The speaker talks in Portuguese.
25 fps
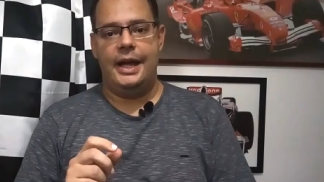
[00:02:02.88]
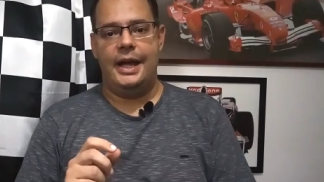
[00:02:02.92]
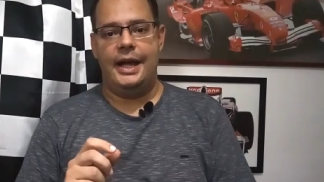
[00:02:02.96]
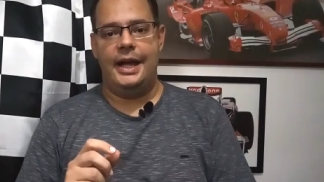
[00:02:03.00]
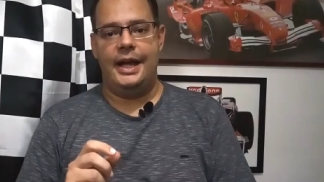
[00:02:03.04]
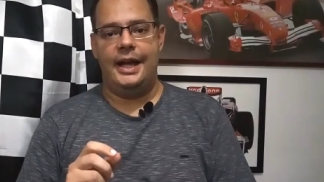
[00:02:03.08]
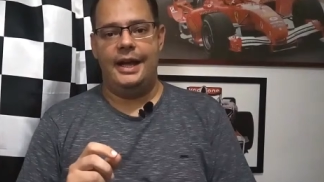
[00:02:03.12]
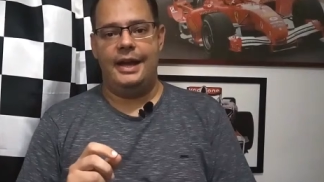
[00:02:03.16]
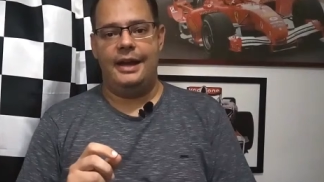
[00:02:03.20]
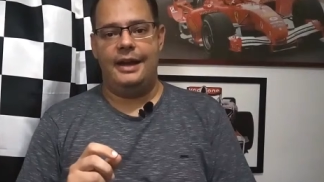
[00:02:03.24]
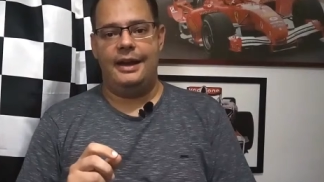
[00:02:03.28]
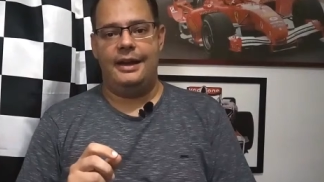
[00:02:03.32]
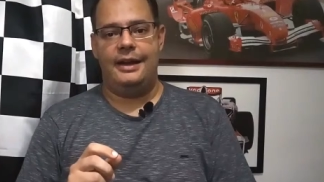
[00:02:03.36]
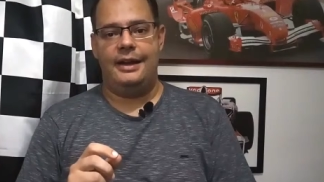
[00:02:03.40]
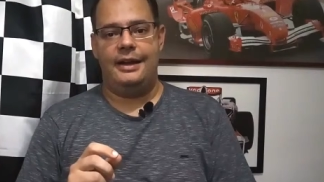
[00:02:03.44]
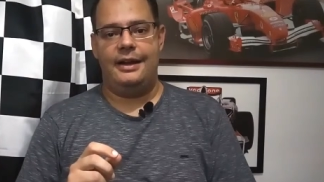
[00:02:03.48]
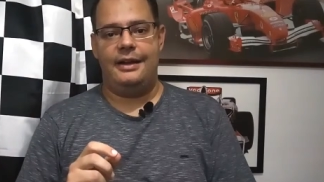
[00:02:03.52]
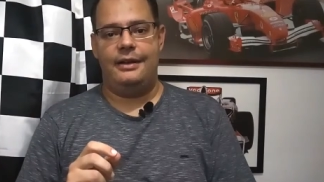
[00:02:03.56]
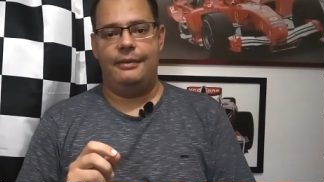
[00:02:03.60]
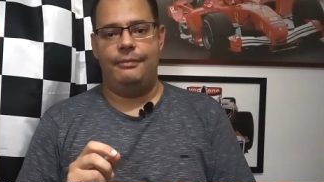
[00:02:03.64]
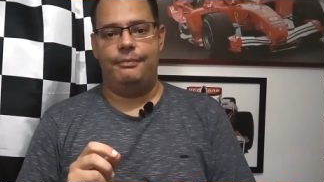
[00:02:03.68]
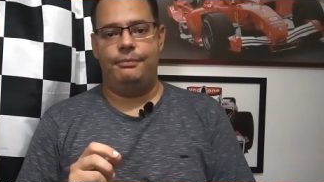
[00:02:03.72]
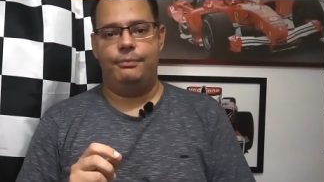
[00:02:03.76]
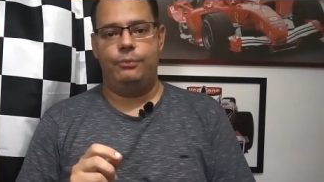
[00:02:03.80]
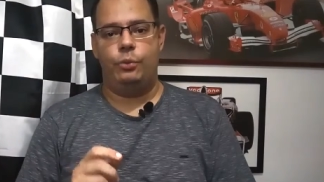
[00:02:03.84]

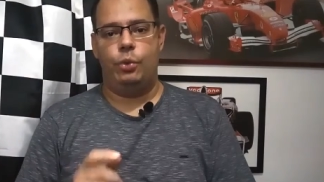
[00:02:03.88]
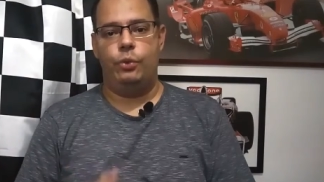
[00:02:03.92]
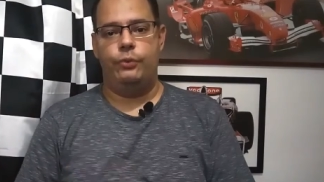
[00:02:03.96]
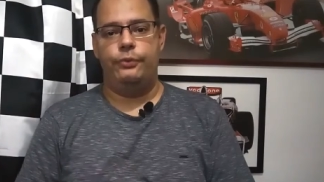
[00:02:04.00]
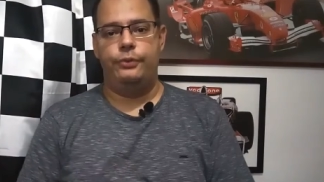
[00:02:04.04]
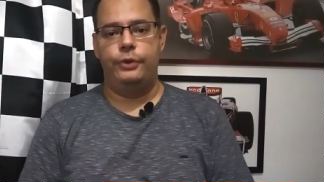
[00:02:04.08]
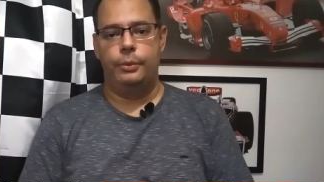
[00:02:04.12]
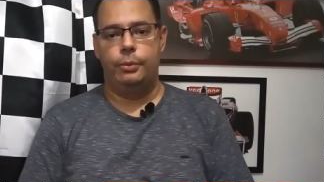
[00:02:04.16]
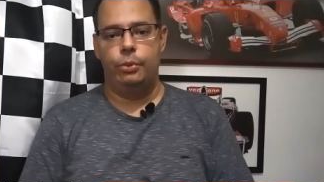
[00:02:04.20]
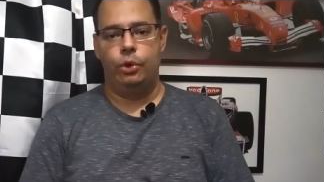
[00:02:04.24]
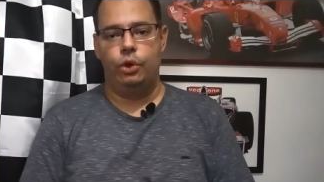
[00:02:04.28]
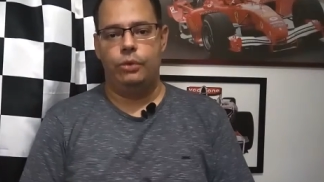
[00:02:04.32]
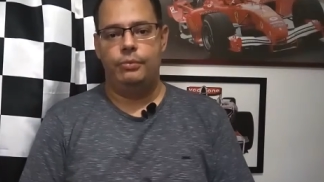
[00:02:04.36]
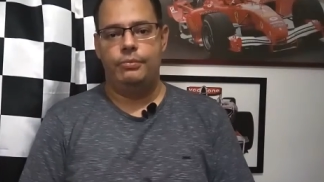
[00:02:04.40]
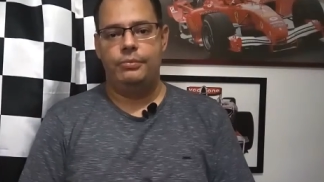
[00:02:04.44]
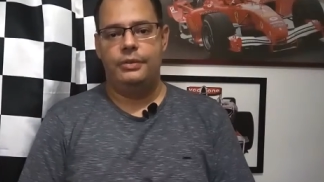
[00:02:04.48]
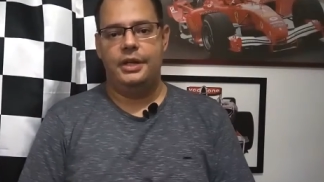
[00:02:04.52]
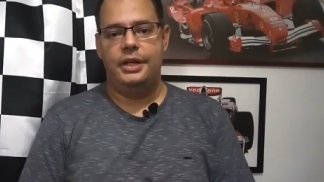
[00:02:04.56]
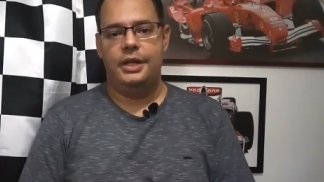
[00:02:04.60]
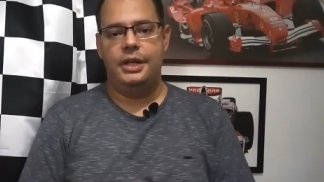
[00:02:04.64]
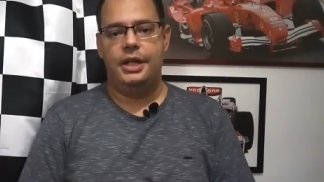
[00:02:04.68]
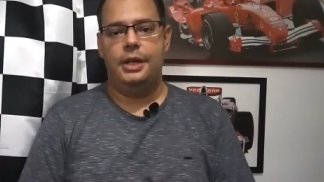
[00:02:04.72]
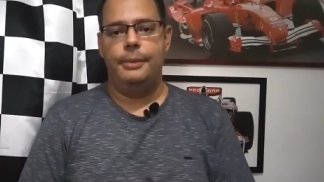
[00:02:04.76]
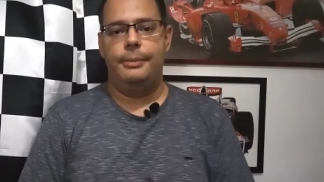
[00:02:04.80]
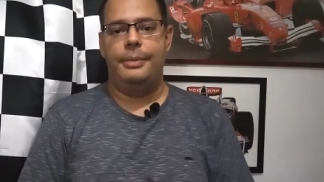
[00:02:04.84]
ela confirmou
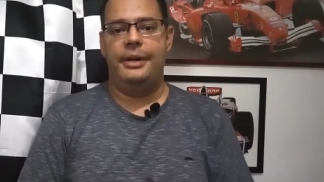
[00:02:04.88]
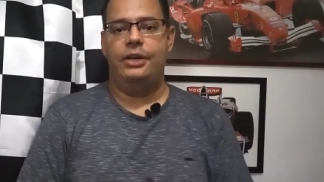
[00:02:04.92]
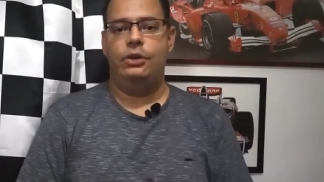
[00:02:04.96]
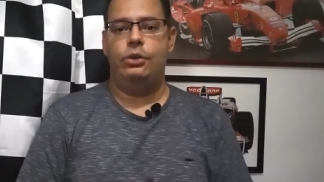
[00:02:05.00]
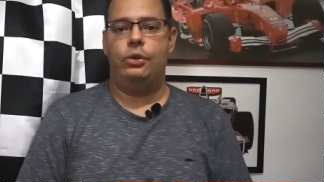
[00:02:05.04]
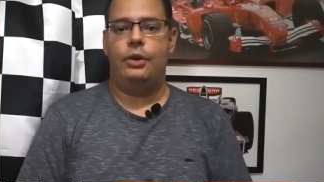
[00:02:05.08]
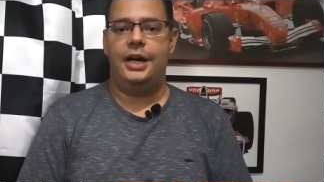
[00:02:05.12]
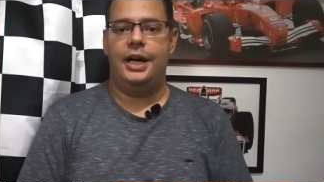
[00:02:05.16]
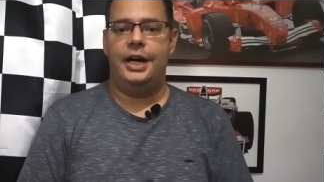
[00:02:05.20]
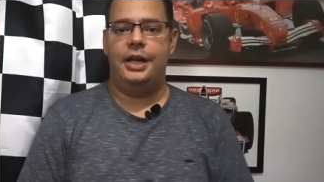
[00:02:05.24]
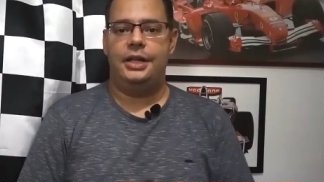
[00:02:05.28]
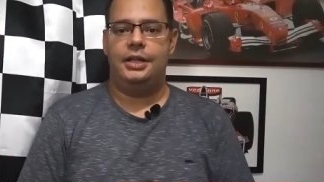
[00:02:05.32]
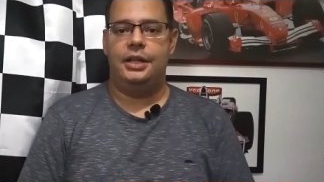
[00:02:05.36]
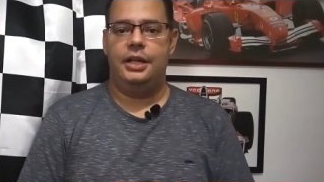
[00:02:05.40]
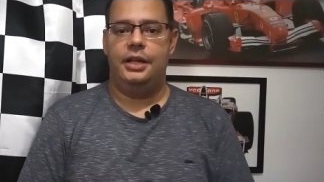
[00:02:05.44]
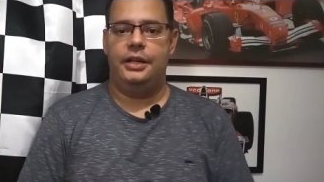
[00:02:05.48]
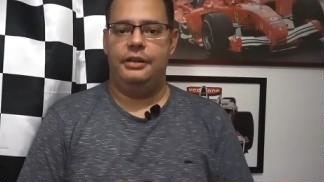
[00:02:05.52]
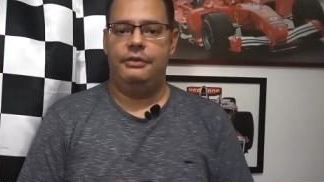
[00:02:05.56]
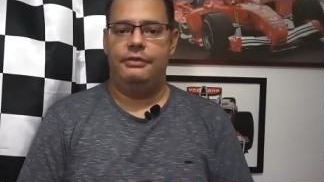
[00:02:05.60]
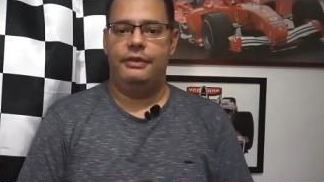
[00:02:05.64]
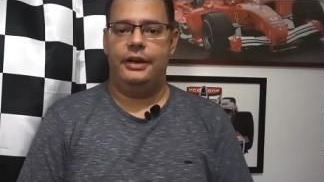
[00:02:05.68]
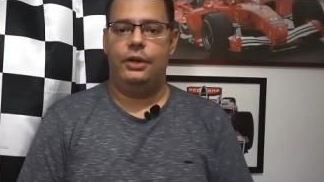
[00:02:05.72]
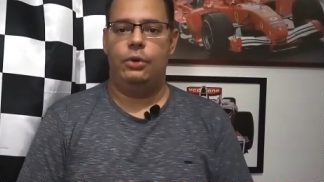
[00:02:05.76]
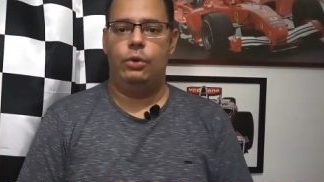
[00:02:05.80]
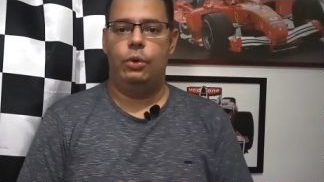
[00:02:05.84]
que Brandon
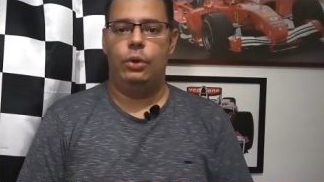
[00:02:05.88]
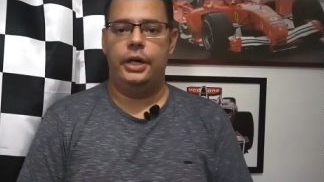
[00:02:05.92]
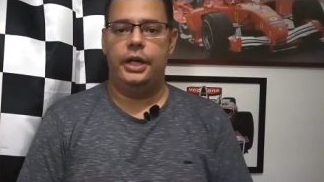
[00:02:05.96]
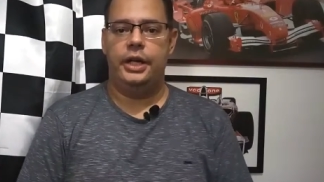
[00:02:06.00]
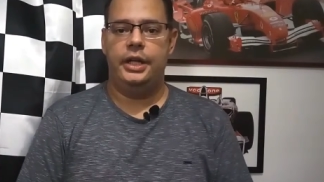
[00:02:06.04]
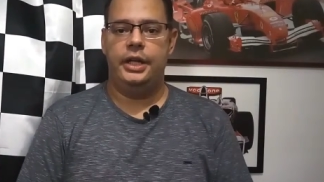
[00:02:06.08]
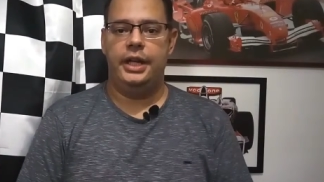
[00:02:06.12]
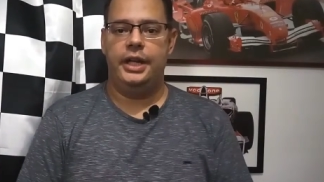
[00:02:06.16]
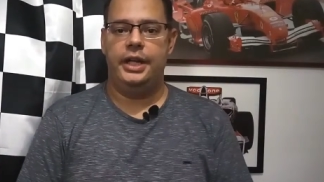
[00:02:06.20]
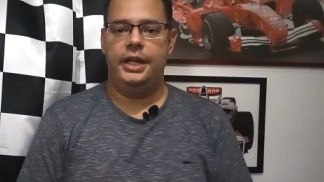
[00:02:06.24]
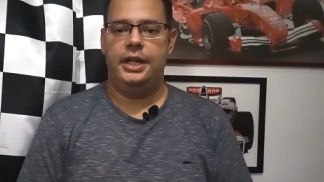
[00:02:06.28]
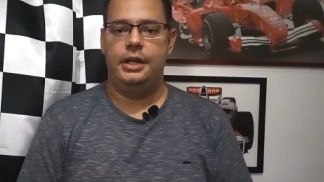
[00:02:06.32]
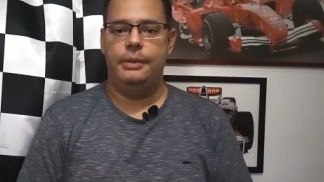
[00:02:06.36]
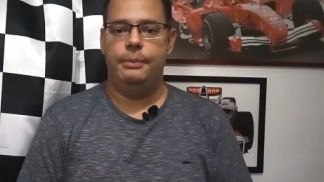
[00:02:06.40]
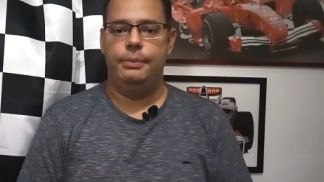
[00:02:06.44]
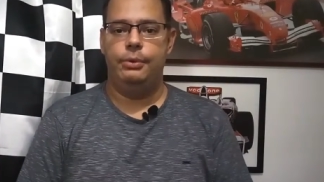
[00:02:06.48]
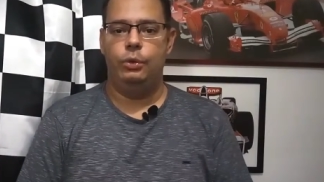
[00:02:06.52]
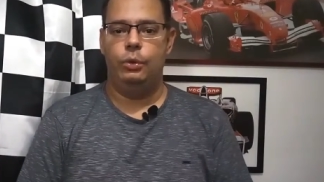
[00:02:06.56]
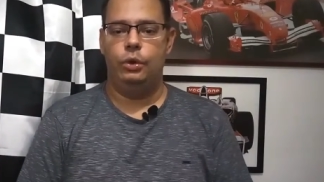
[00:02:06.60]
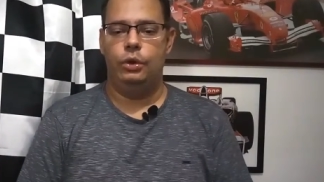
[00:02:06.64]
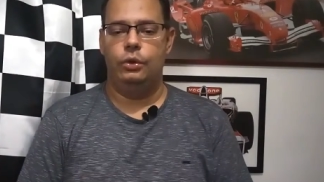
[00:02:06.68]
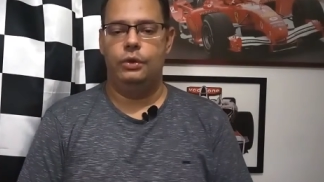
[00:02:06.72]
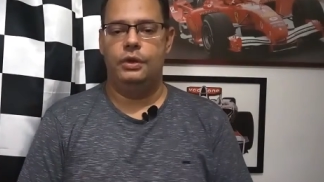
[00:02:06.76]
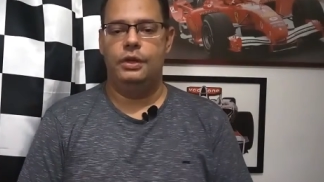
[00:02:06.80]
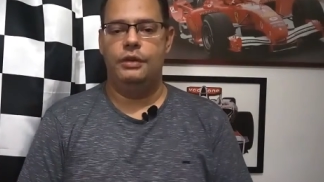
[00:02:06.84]
Hartley vai correr na equipe
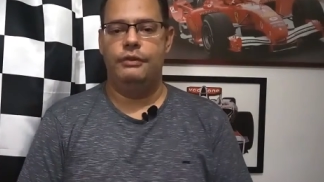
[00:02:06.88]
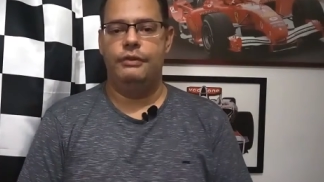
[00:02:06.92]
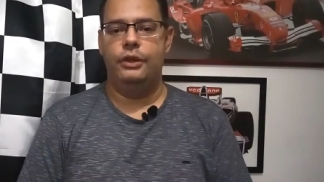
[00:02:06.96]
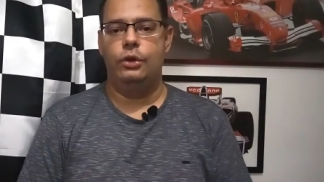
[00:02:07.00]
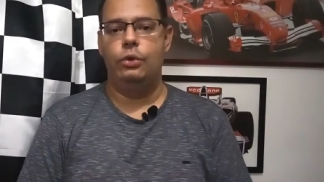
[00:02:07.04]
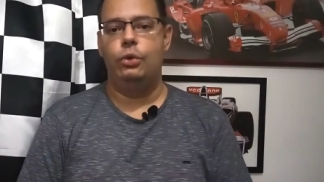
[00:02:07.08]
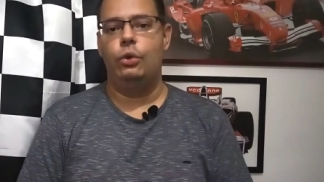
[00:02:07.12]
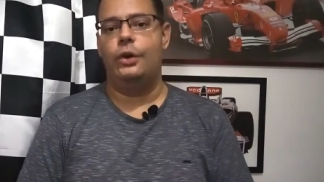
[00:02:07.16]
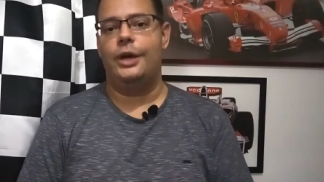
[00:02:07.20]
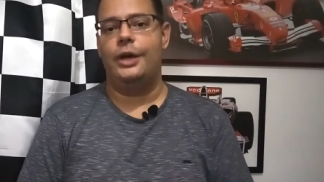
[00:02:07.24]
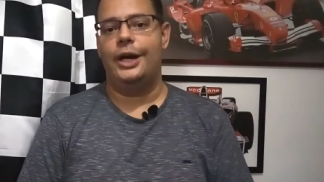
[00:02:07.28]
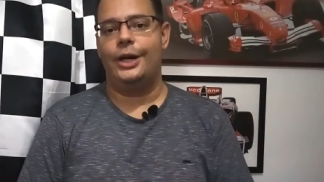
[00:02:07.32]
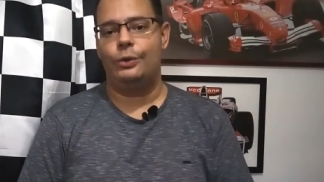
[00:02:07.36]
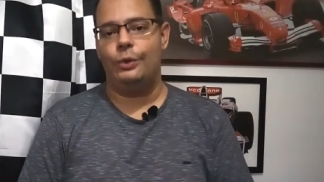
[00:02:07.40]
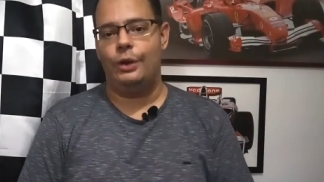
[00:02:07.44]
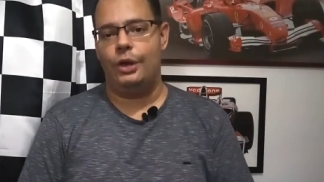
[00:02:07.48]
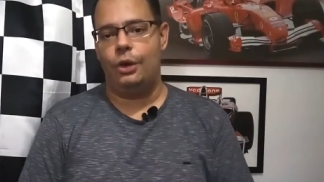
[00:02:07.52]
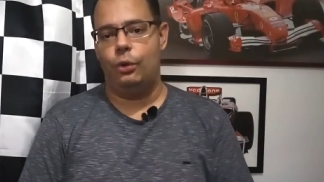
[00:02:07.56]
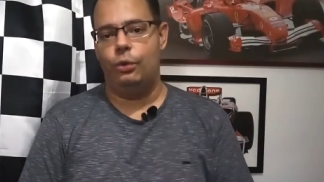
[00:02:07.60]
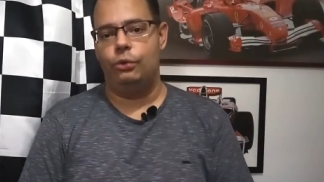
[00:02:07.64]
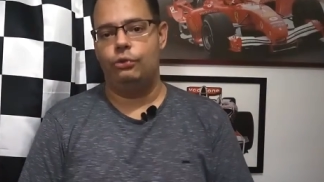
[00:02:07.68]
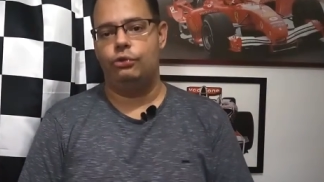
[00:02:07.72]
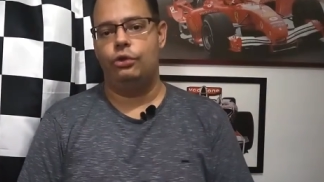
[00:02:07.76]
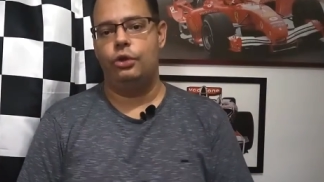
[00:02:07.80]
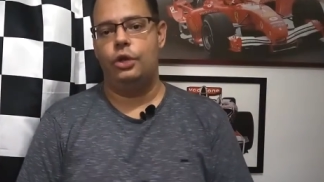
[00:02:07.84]
no ano que vem no lugar do
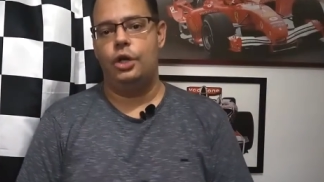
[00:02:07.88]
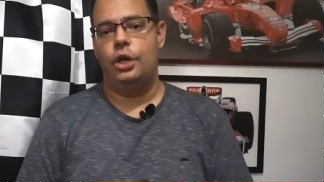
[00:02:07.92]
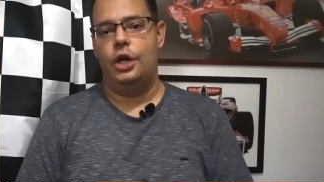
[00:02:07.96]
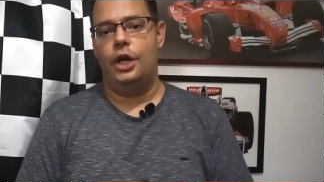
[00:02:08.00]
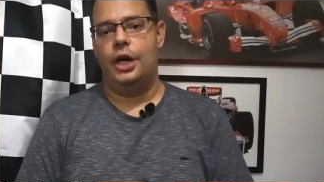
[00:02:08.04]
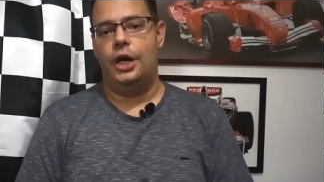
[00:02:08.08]
Alonso.